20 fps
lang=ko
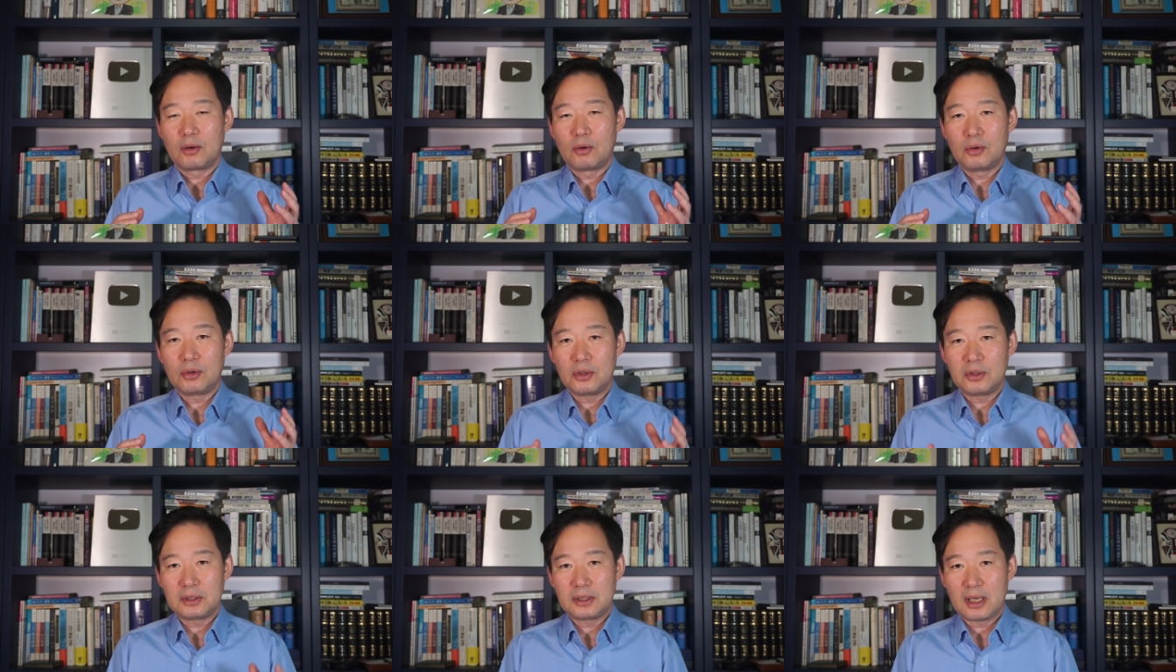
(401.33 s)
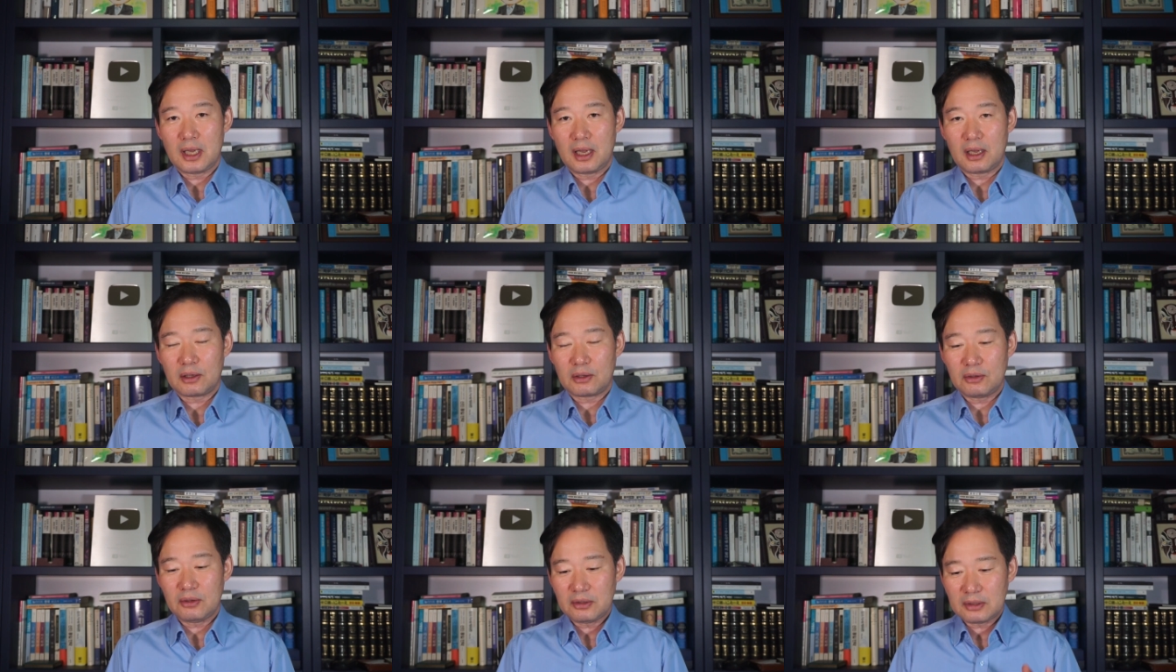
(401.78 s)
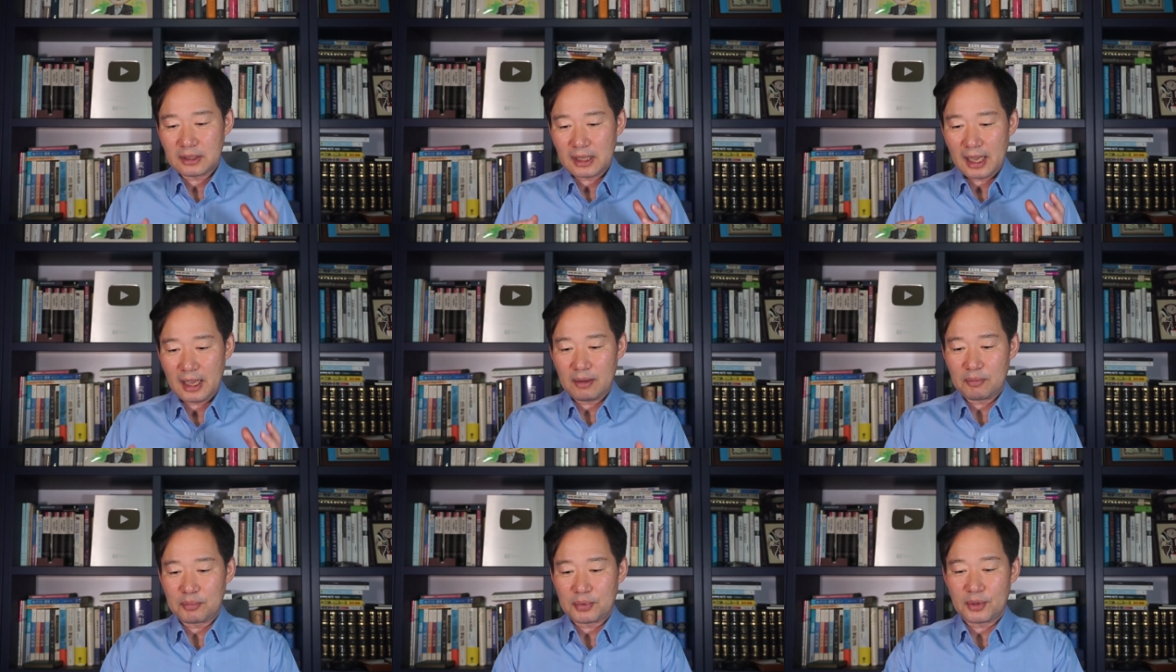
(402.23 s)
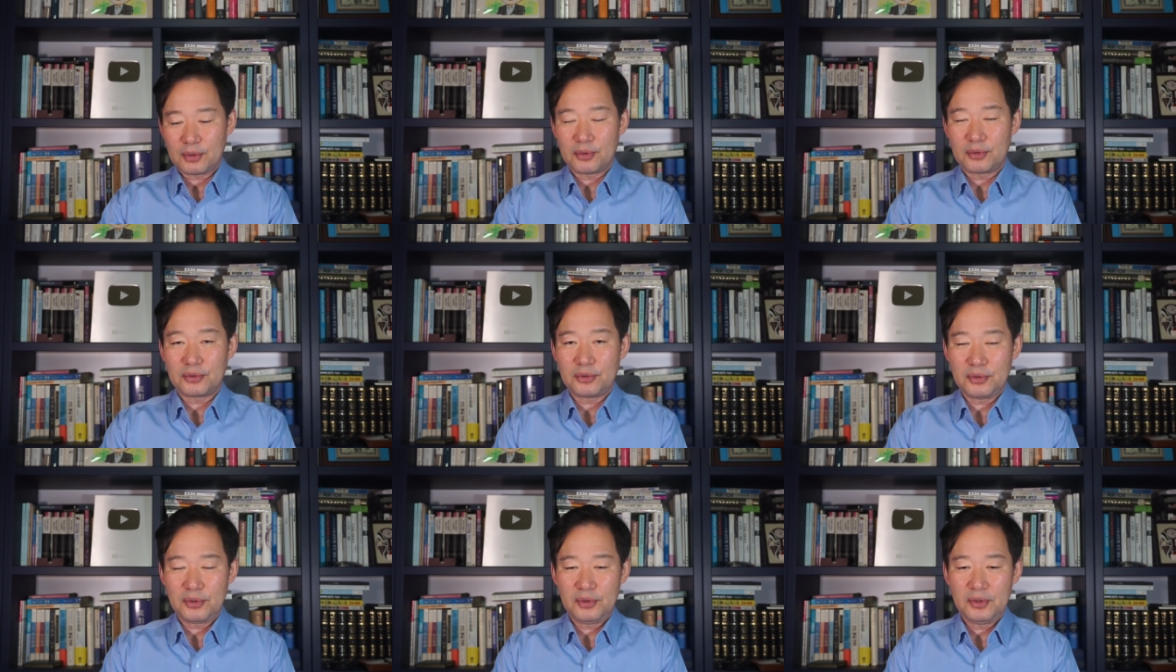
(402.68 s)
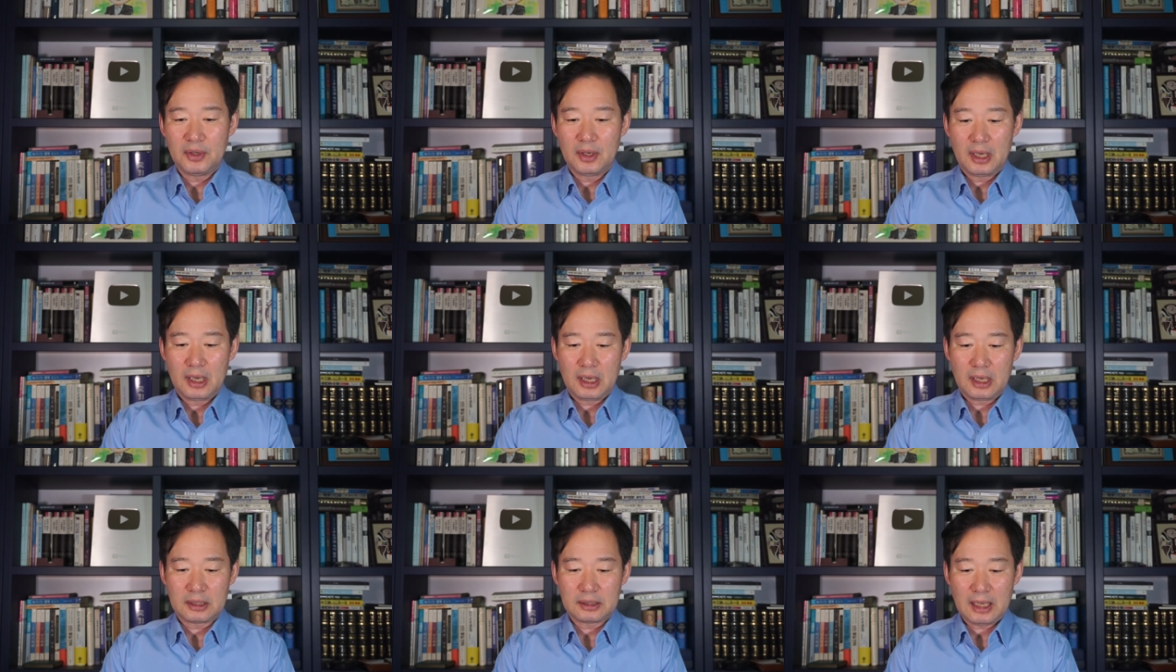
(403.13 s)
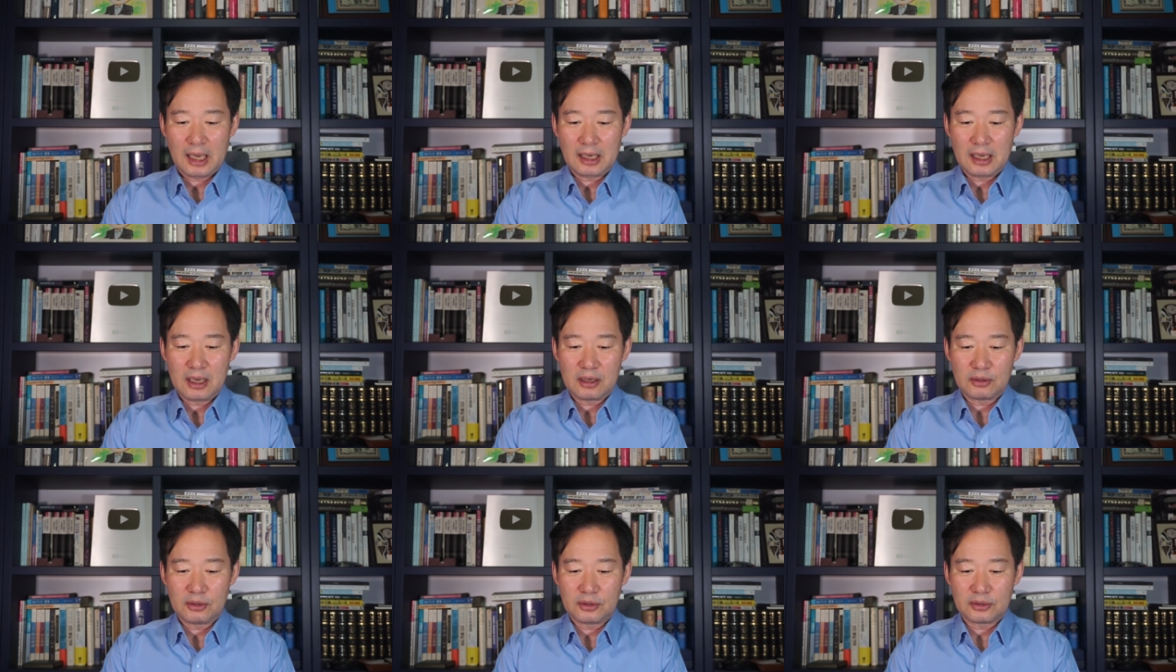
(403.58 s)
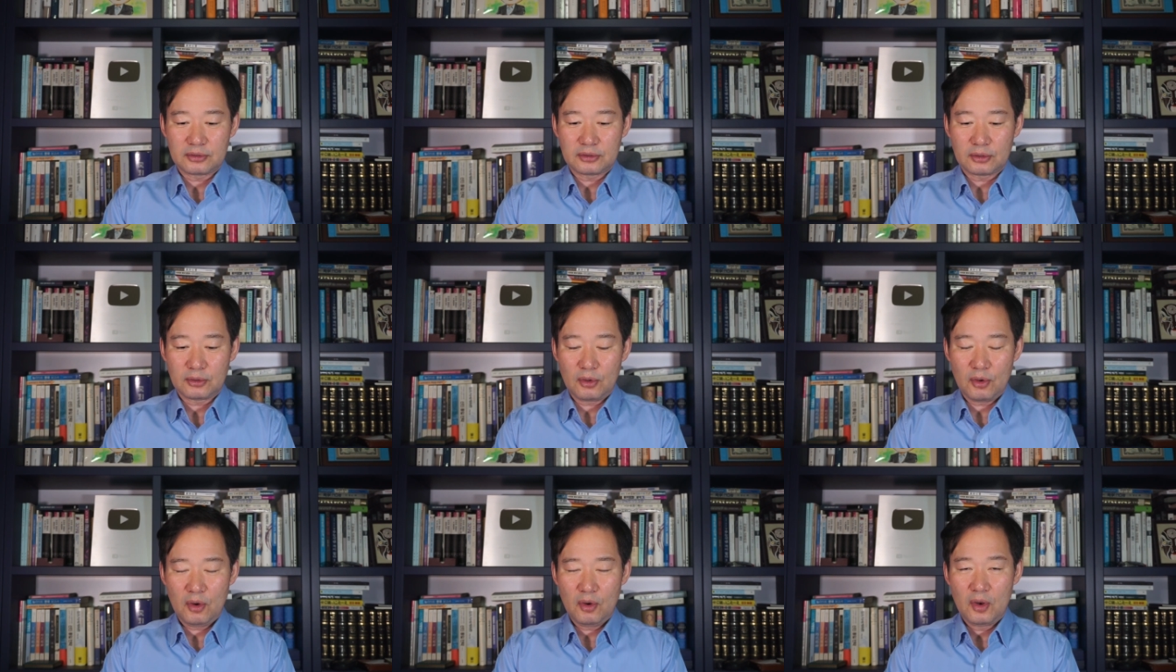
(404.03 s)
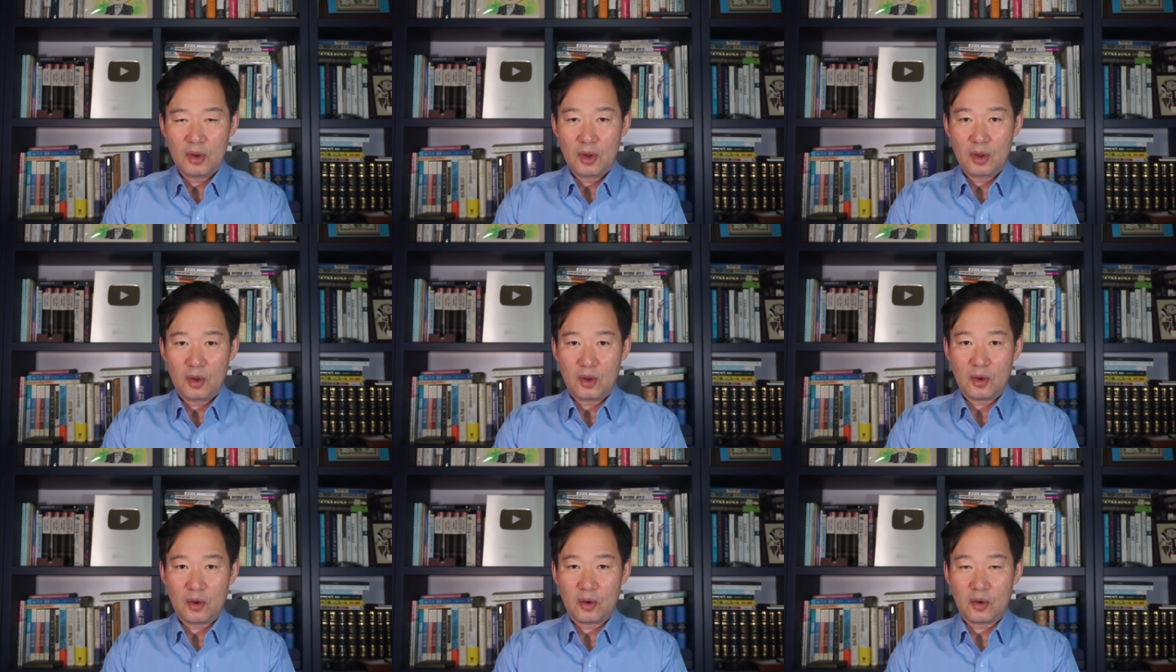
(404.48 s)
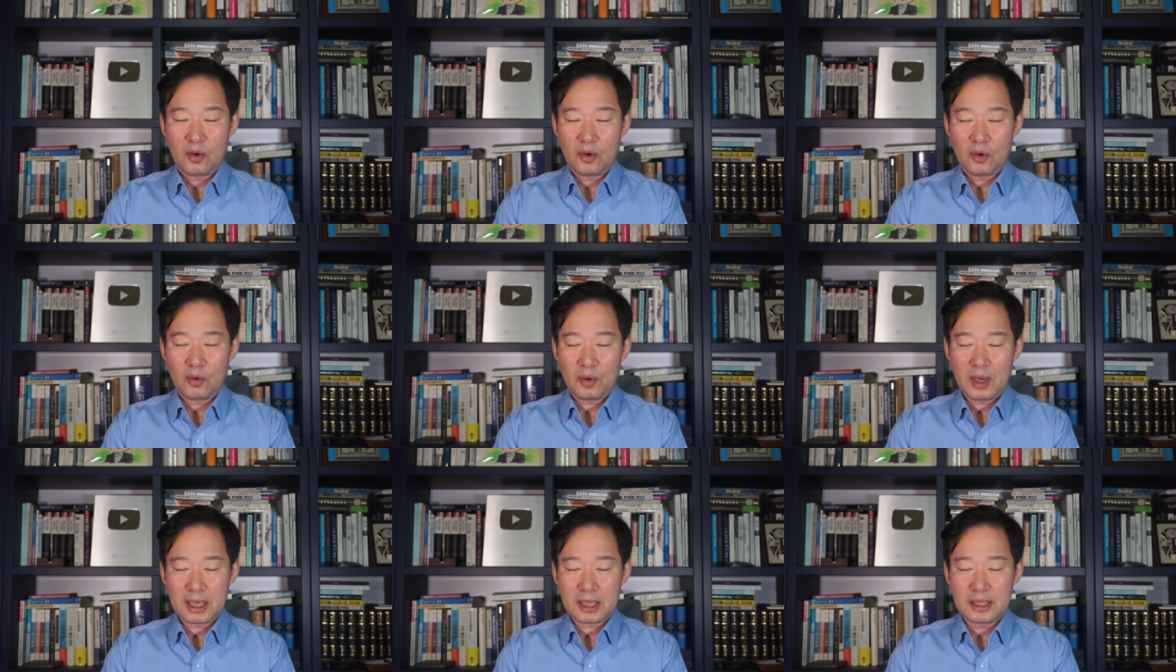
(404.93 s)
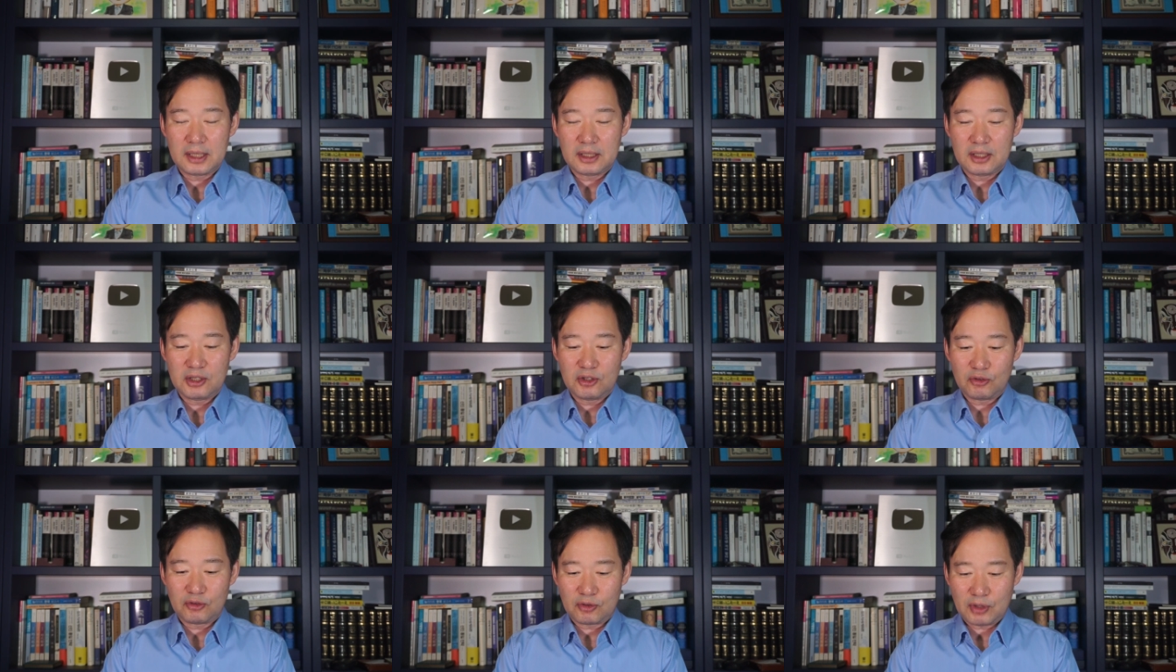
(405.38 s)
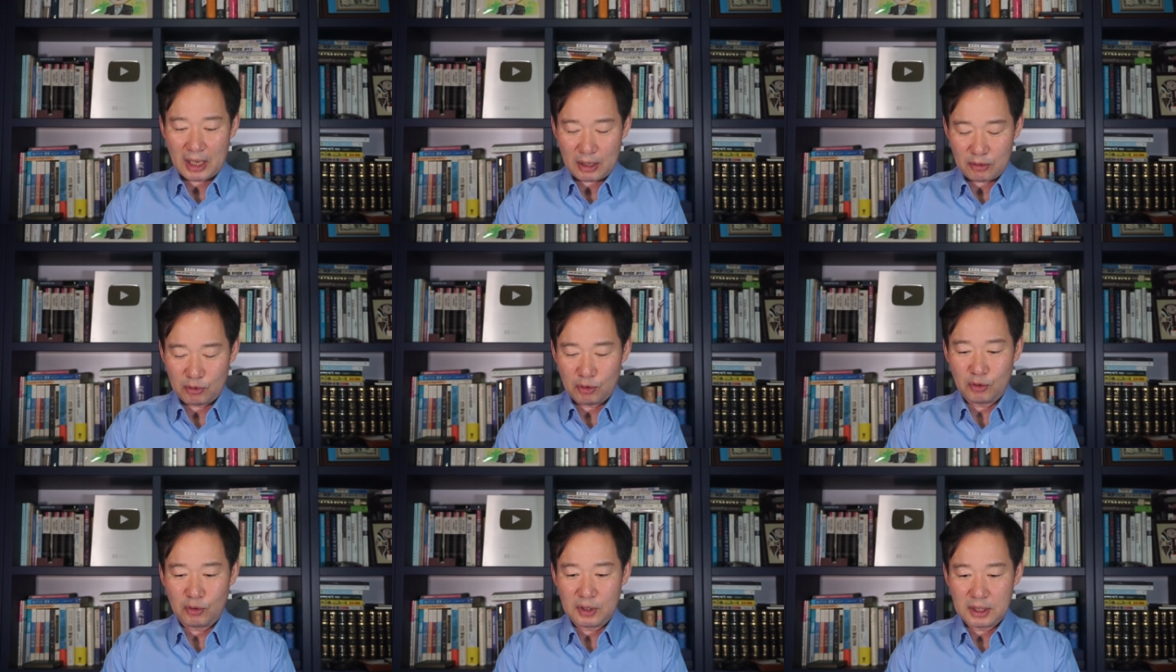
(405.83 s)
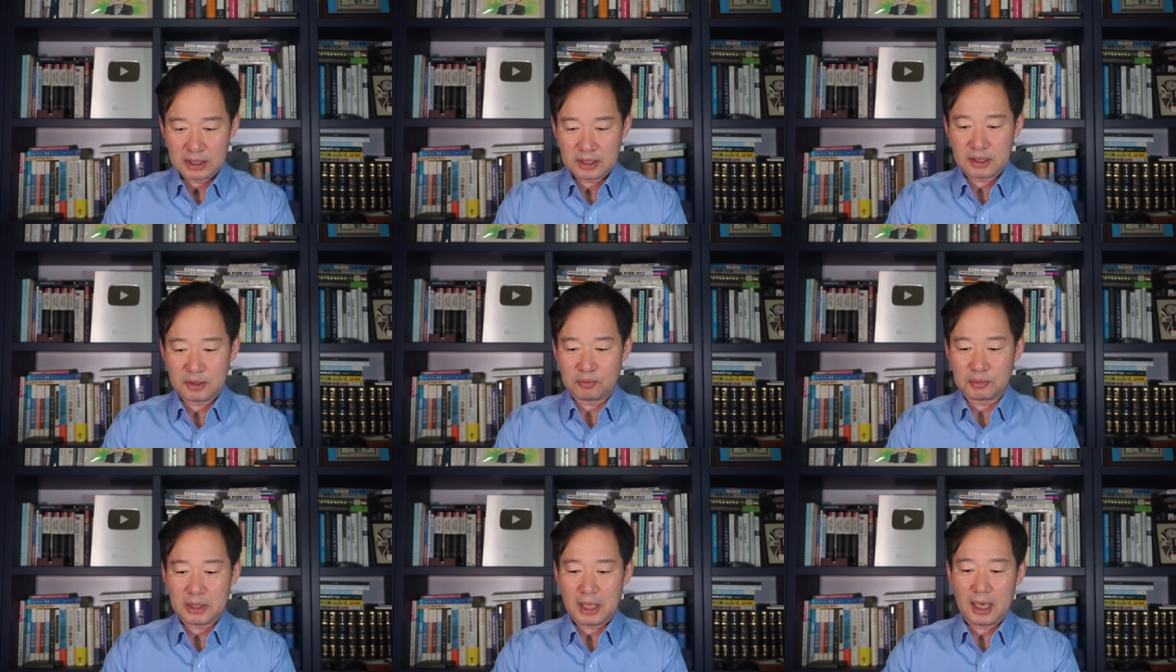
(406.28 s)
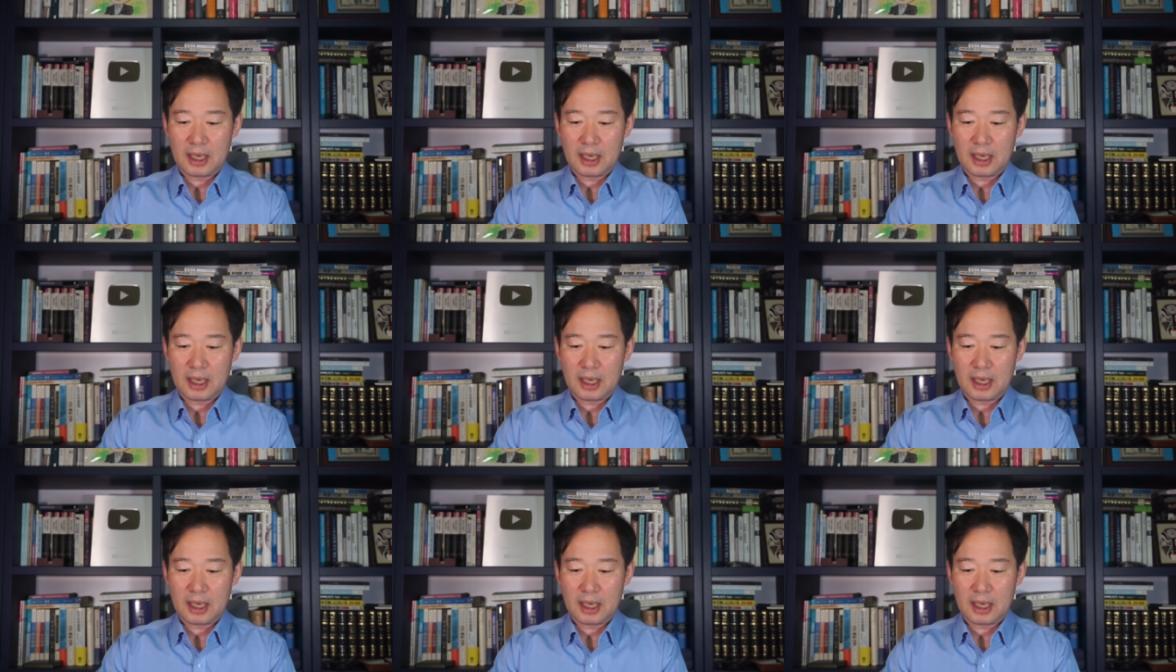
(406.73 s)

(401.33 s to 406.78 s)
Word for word: 고려대학교 대표로 아, 나간 것으로 어, 확인되고 있습니다.